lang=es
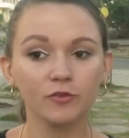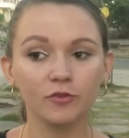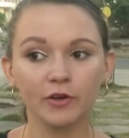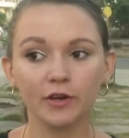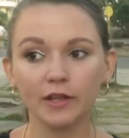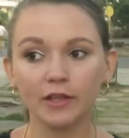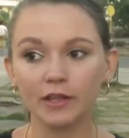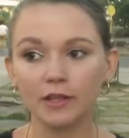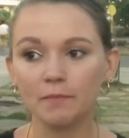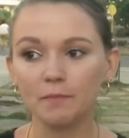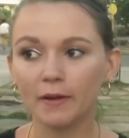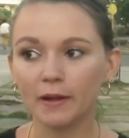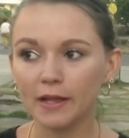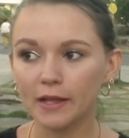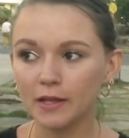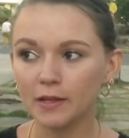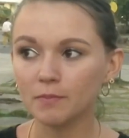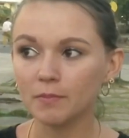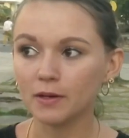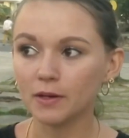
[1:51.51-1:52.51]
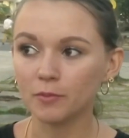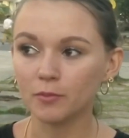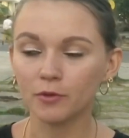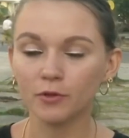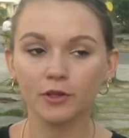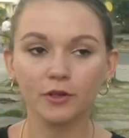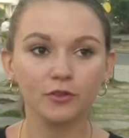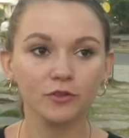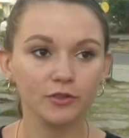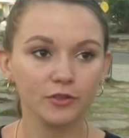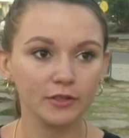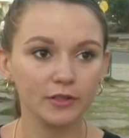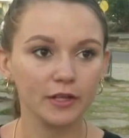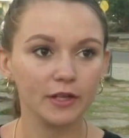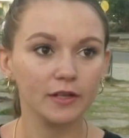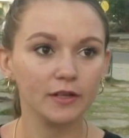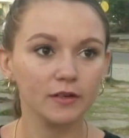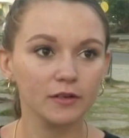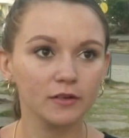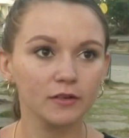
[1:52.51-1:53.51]
fuera del país para poder
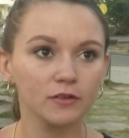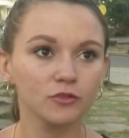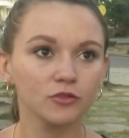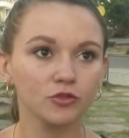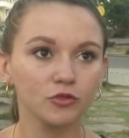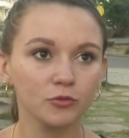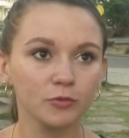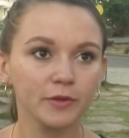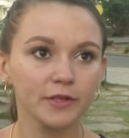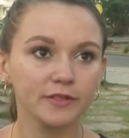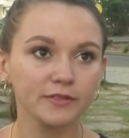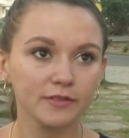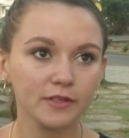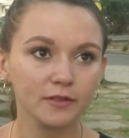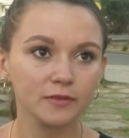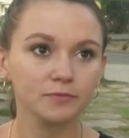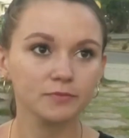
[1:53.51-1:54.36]
obtener su visa.